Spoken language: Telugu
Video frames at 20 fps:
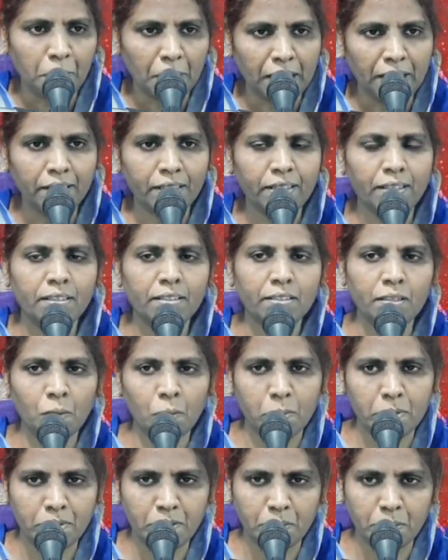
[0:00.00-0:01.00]

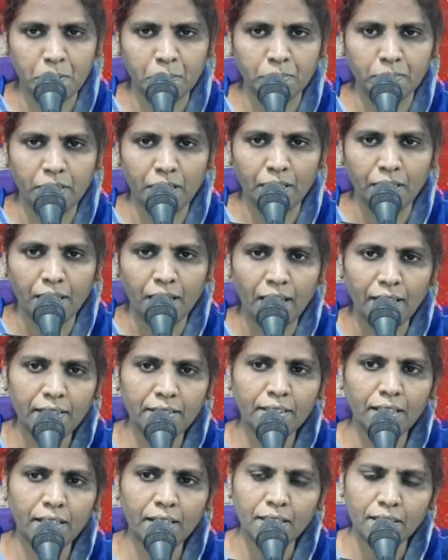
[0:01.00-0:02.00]
బలహీనతలు వస్తూ ఉంటాయి
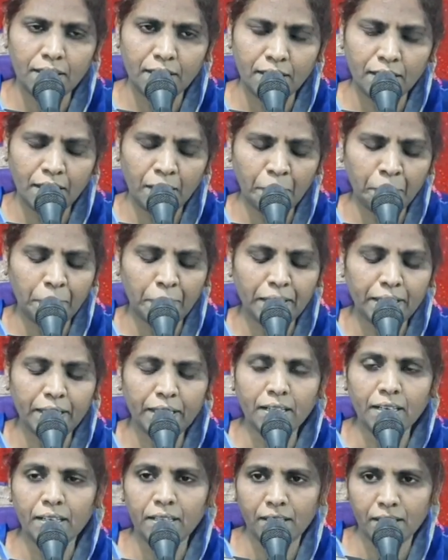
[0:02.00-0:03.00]
అయితే ఈ
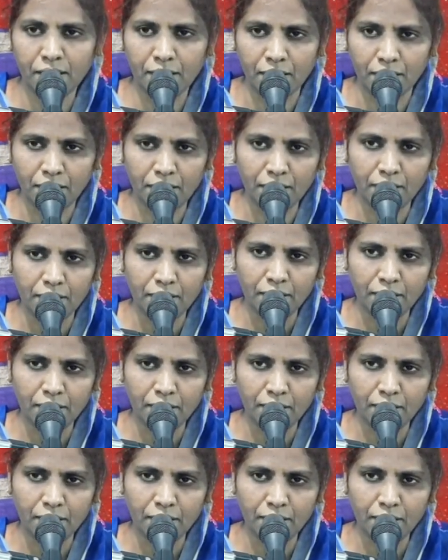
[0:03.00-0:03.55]
పర్టికులర్గా